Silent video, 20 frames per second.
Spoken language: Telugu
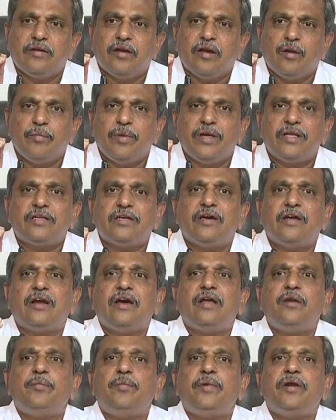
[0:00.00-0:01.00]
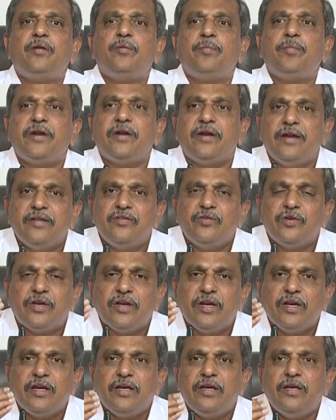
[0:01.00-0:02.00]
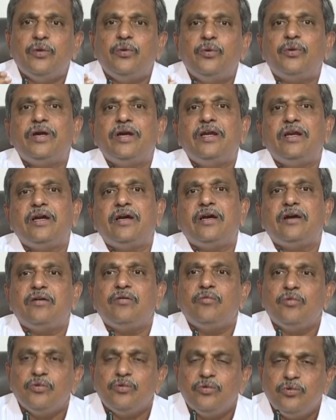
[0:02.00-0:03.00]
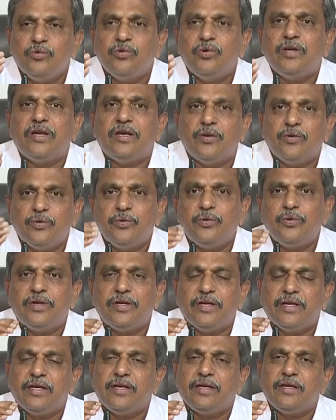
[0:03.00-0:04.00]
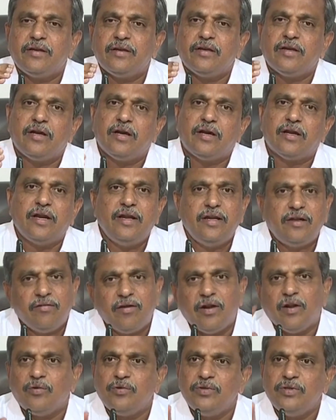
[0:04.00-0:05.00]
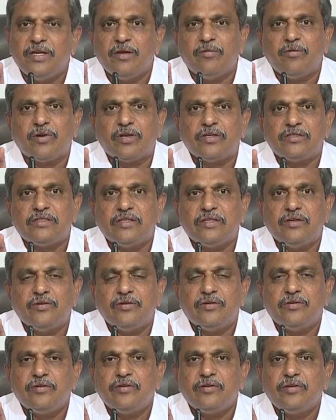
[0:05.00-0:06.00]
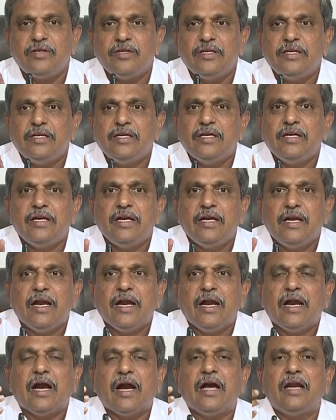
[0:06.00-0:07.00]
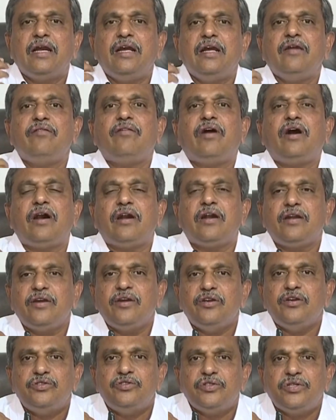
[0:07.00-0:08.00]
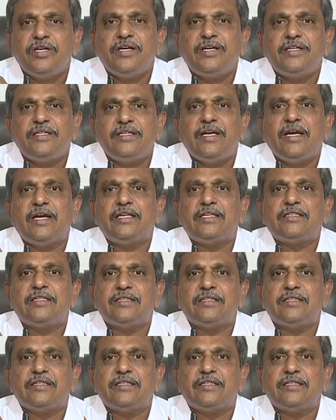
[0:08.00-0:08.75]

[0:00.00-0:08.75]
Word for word: అంబేద్కర్ గారి పేరు పెట్టినందుకే ఎవరైనా వద్దు అని అనుకుంటే ఆ రైట్ వాళ్ళకుంది డెమోక్రసీలో కానీ వాళ్ళని ఎడ్యుకేట్ చేయాల్సిన